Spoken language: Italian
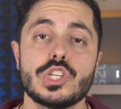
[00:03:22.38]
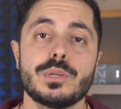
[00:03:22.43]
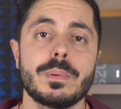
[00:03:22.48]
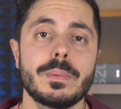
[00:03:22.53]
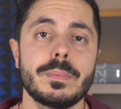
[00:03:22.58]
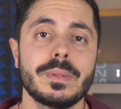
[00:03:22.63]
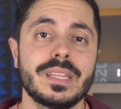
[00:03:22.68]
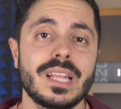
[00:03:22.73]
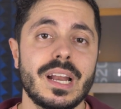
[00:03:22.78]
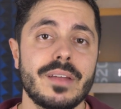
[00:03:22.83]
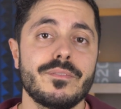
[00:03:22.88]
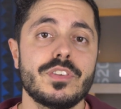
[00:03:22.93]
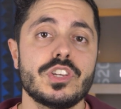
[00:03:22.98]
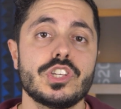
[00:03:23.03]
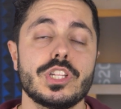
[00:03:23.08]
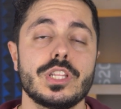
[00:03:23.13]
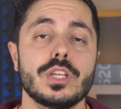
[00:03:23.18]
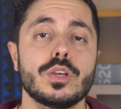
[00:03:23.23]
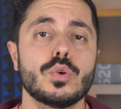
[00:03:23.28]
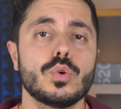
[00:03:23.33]
ci permetterà
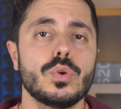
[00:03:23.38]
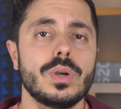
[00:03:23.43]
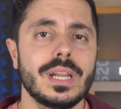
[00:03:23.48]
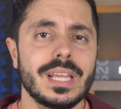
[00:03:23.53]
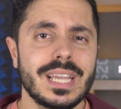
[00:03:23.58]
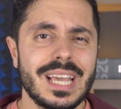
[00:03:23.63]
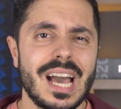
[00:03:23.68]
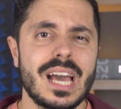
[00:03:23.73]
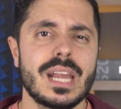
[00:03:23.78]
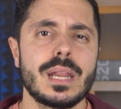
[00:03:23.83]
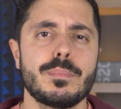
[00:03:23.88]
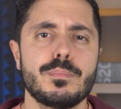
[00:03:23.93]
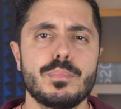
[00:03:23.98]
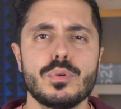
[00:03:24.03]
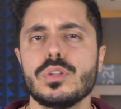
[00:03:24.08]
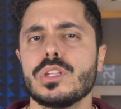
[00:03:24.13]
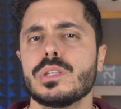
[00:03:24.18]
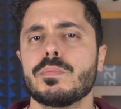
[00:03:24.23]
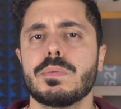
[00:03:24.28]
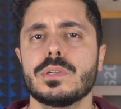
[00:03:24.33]
invece di collegare
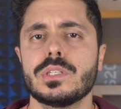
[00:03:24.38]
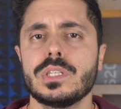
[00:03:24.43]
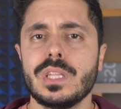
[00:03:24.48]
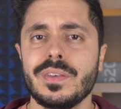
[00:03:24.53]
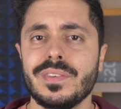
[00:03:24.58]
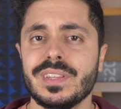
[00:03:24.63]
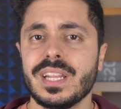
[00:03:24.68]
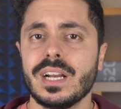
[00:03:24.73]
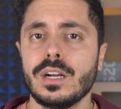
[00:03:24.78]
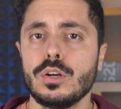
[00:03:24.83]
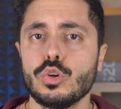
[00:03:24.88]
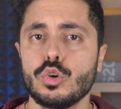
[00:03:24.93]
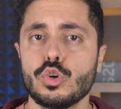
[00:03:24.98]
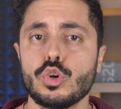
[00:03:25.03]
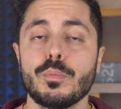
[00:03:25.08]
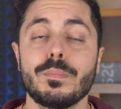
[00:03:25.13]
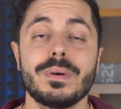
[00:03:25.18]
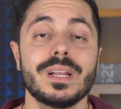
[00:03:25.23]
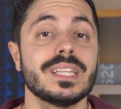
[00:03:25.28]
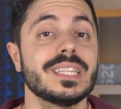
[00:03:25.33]
più dispositivi tra
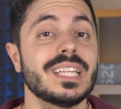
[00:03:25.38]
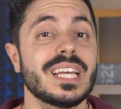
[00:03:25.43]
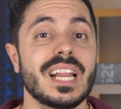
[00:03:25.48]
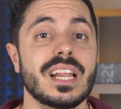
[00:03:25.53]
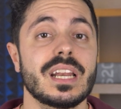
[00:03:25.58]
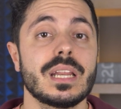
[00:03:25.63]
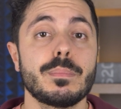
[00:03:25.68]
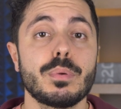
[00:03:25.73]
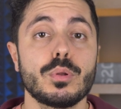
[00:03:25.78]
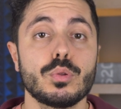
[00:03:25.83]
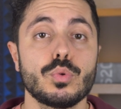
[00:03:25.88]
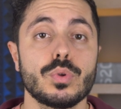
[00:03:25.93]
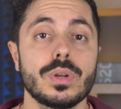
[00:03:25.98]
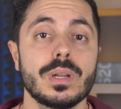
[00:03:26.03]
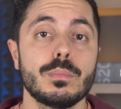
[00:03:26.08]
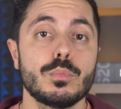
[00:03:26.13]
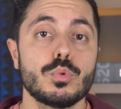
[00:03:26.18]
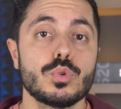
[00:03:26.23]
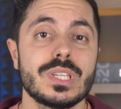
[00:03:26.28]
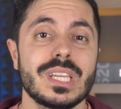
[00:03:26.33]
loro per andare a
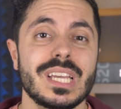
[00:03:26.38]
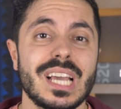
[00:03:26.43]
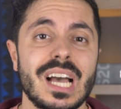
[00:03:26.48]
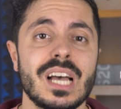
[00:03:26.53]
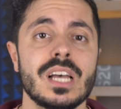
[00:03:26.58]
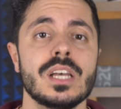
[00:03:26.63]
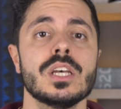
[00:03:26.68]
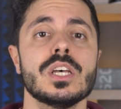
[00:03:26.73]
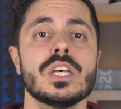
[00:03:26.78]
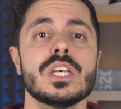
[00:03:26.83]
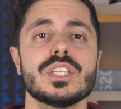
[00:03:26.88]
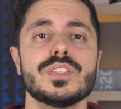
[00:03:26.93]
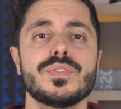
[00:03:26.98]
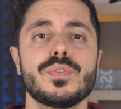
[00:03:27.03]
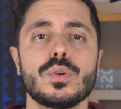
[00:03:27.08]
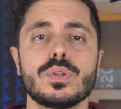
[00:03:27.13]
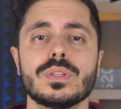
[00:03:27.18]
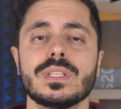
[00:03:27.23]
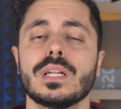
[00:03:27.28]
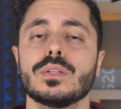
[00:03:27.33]
riprodurre musica
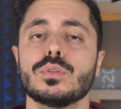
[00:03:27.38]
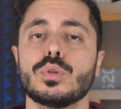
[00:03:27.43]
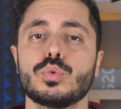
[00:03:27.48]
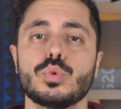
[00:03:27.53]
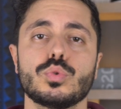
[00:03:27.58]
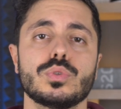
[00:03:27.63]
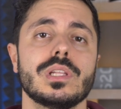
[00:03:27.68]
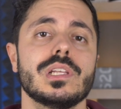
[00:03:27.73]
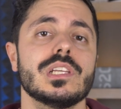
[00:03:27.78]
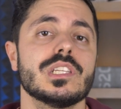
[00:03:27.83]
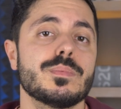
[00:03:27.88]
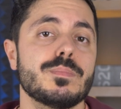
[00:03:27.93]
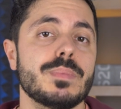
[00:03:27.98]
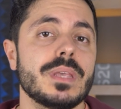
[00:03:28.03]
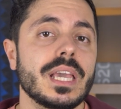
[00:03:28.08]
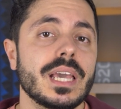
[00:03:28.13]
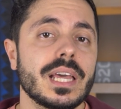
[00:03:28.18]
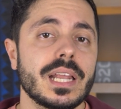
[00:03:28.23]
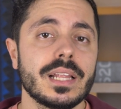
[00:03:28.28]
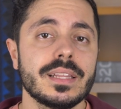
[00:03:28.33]
sfruttando tutti gli
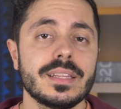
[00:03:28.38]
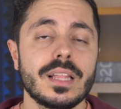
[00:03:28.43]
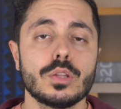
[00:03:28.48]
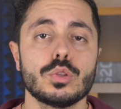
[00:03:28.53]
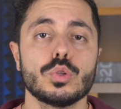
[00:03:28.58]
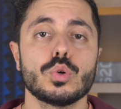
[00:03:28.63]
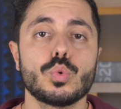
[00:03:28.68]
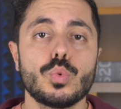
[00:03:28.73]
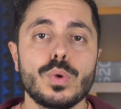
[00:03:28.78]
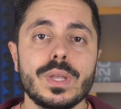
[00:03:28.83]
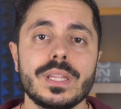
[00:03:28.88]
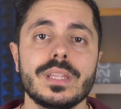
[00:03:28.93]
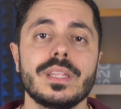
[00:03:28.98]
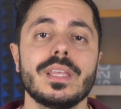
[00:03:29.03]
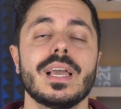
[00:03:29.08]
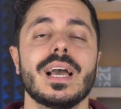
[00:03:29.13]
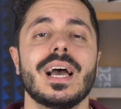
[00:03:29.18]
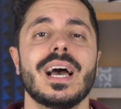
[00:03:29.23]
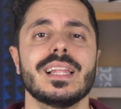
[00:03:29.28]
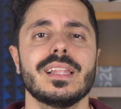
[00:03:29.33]
speaker, andando quindi
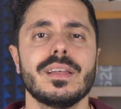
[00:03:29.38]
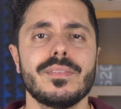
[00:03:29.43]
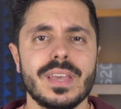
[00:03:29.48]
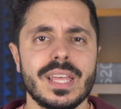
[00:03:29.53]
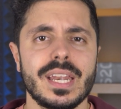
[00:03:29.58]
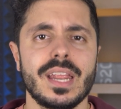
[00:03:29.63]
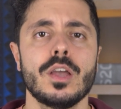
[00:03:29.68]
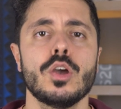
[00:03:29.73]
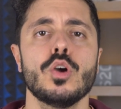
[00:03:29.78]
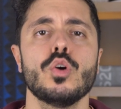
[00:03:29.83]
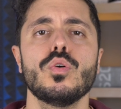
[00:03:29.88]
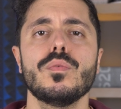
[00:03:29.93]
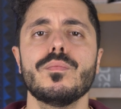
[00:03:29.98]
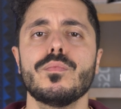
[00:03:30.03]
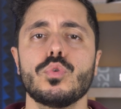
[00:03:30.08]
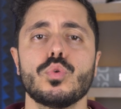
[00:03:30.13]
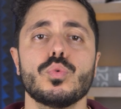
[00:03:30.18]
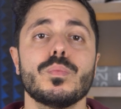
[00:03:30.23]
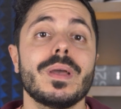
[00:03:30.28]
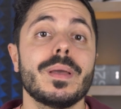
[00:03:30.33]
ad avere un
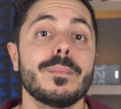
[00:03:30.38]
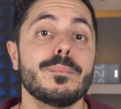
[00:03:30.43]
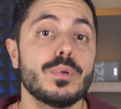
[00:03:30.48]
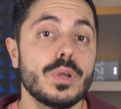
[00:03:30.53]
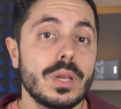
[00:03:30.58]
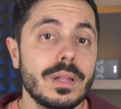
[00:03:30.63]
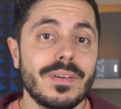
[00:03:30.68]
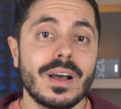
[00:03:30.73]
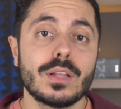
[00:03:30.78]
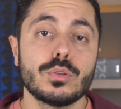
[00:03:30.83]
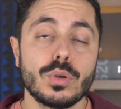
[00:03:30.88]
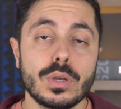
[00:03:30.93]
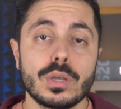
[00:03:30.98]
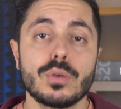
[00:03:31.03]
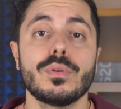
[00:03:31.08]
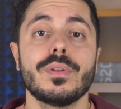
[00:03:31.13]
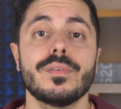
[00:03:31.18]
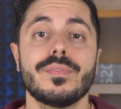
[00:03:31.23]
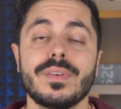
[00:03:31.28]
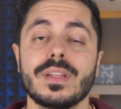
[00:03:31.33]
volume più elevato e
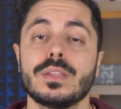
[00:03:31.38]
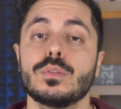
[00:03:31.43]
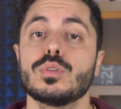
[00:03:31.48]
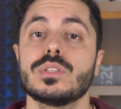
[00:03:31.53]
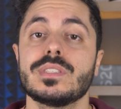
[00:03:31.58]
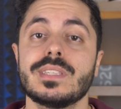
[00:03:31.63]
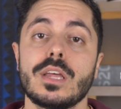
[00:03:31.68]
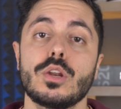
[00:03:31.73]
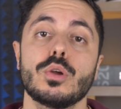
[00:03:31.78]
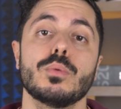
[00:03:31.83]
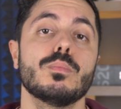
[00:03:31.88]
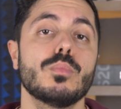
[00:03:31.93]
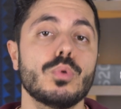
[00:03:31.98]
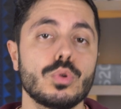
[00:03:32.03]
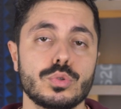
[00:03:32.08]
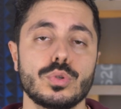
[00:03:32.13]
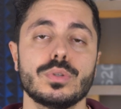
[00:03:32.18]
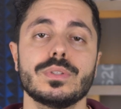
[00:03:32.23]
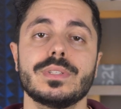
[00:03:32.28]
anche un effetto stereo molto